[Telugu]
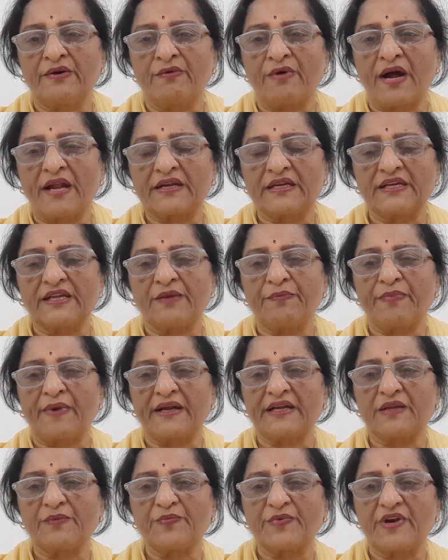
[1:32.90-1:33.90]
వాటిని
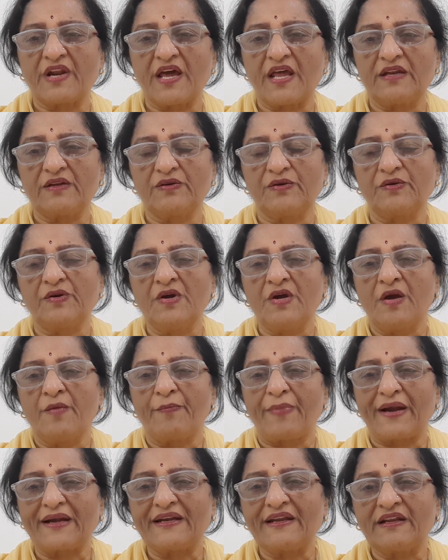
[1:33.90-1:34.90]
పంట పొలాలు
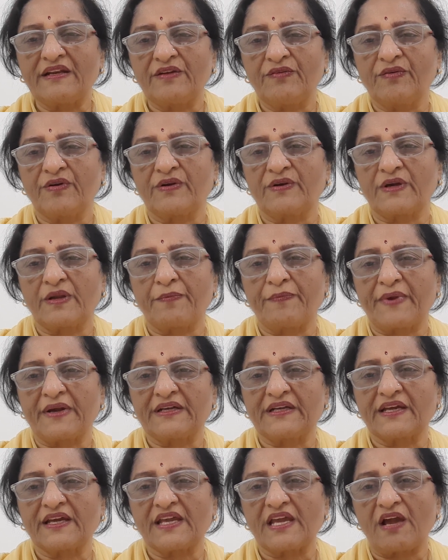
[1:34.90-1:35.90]
పండనివ్వకుండా
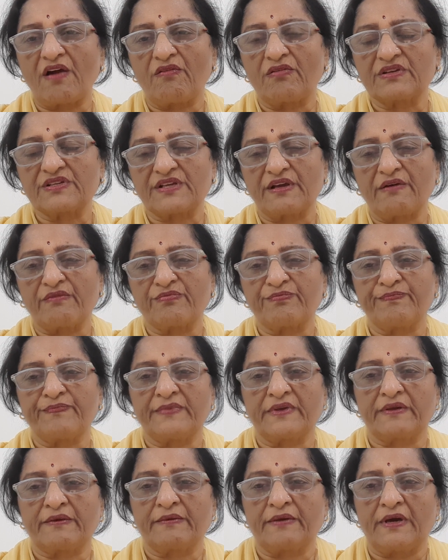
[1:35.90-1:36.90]
పంటకి అవస
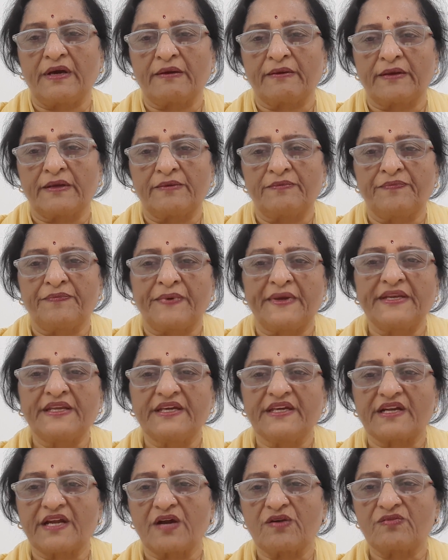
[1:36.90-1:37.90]

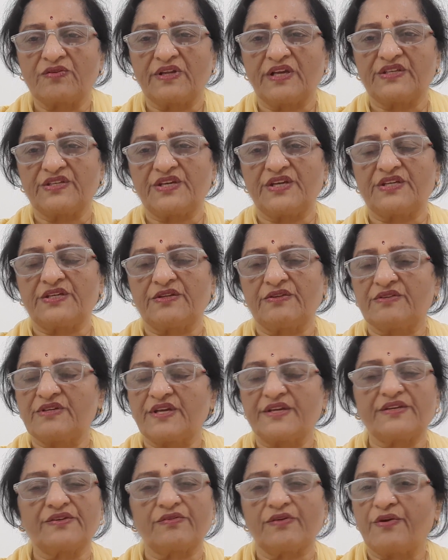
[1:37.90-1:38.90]
పనికి రాకుండా చేయటం
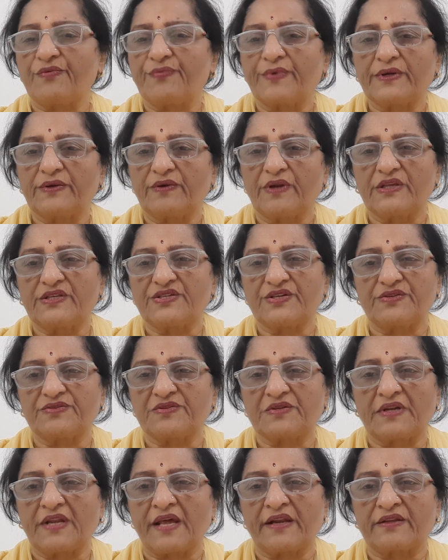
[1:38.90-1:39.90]
చేయటం ఎవరు కూడా
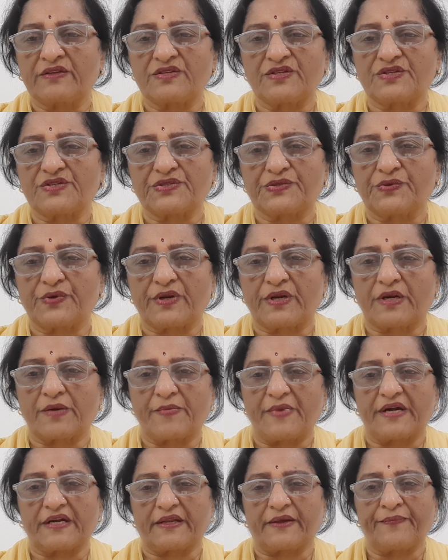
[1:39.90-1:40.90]
చేతులారా చేసుకోరు
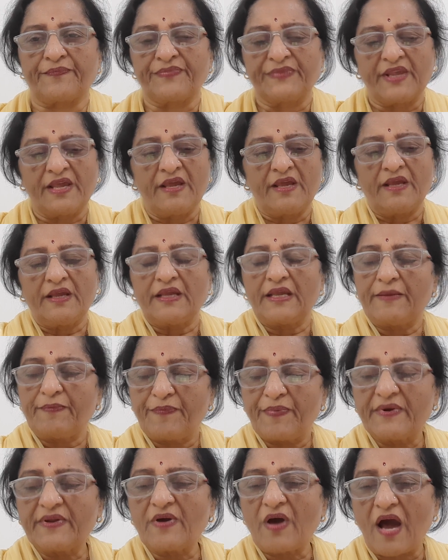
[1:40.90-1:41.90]
అనమాట
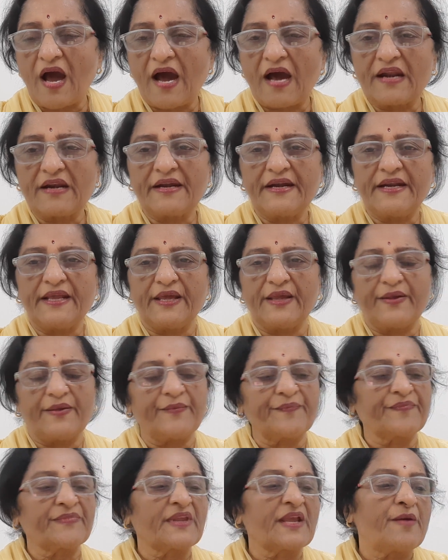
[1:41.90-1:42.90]
ఇప్పుడు ఆల్రెడీ
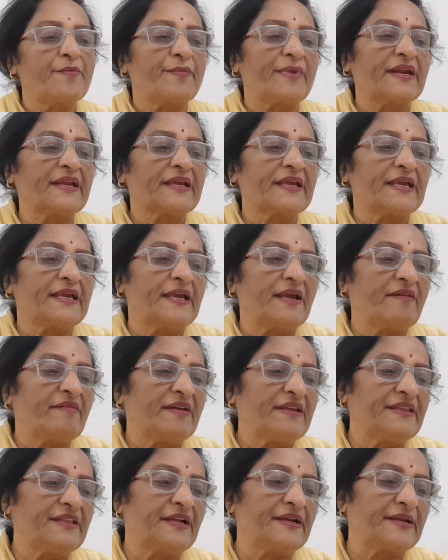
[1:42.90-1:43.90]
మనకి
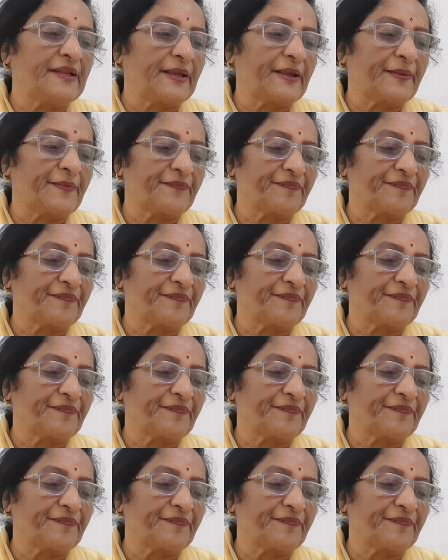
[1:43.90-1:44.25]
ఏమైందంటే